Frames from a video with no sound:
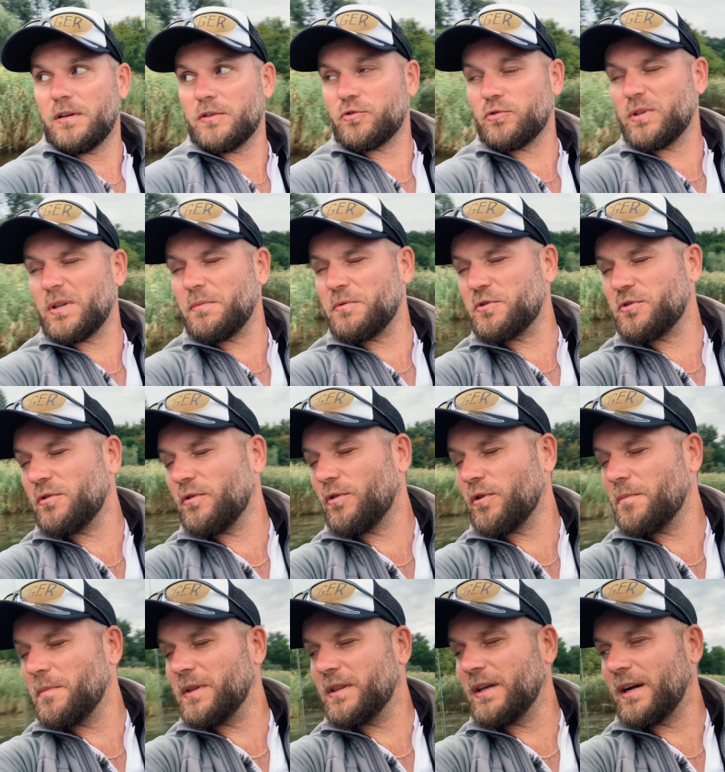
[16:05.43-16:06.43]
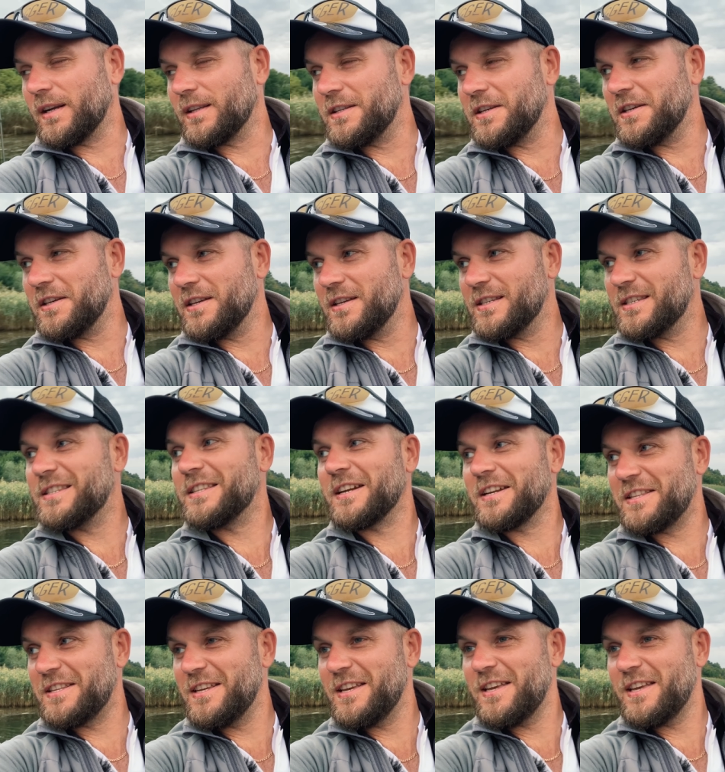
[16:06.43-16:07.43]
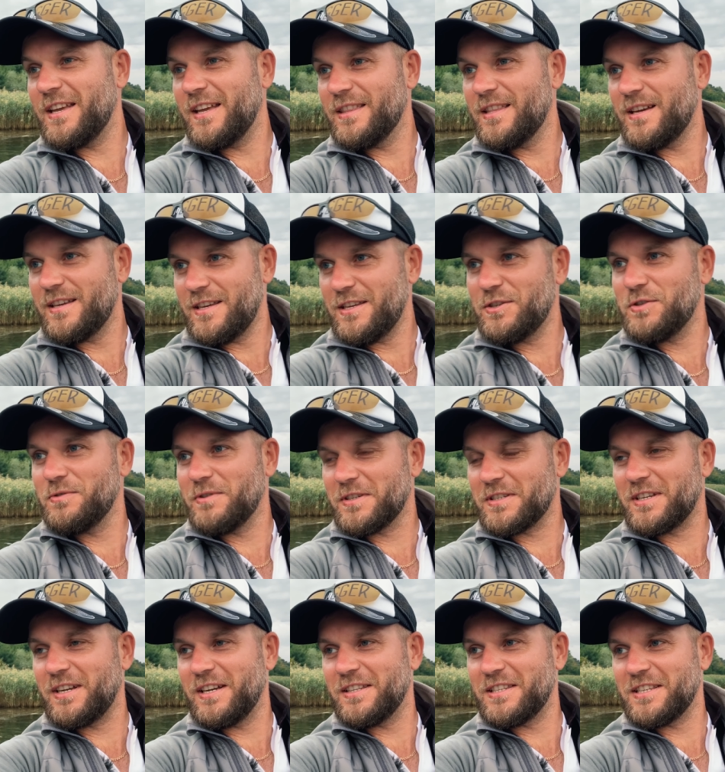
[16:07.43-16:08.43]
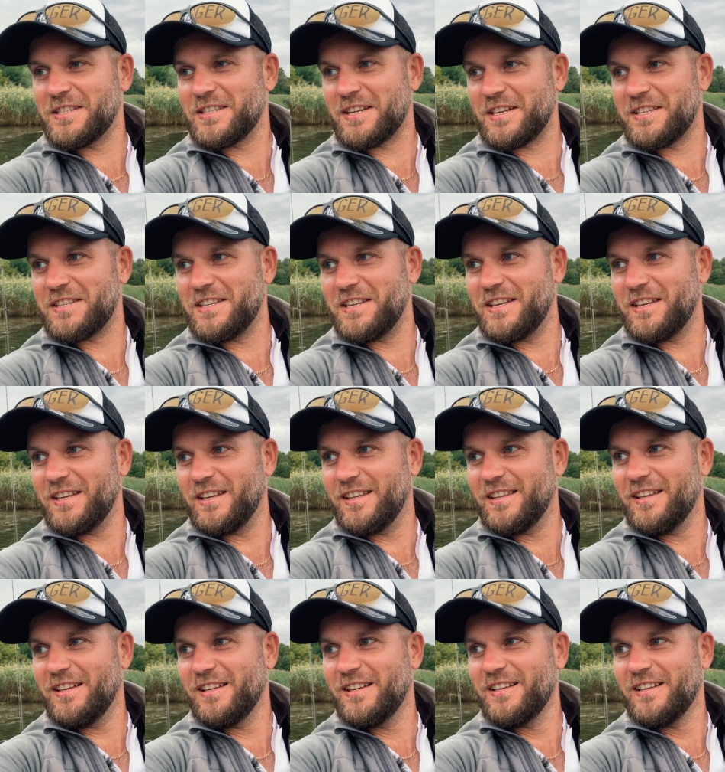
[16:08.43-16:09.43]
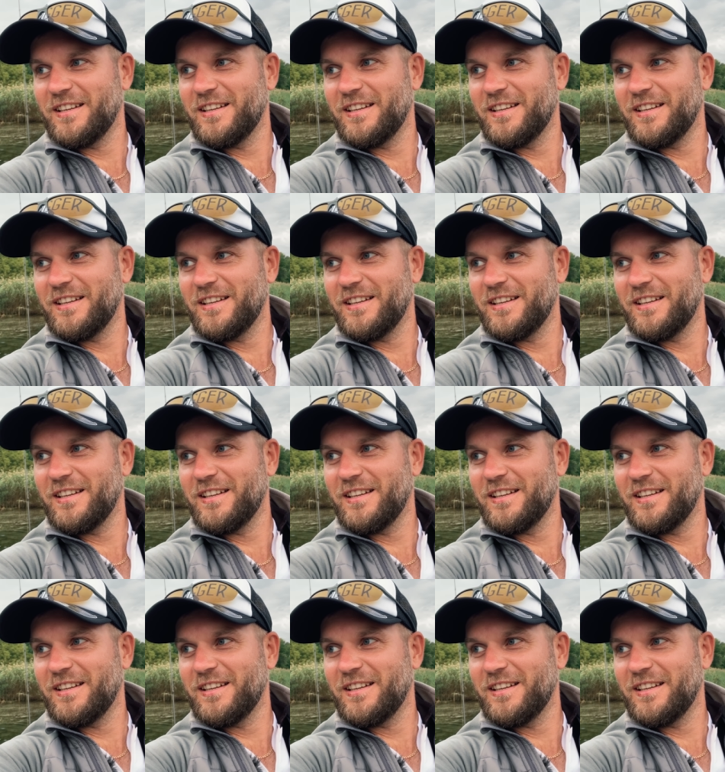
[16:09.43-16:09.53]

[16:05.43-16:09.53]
Что там еще кроме тактики есть? Стратегия, да? Есть у вас какая-то стратегия, да?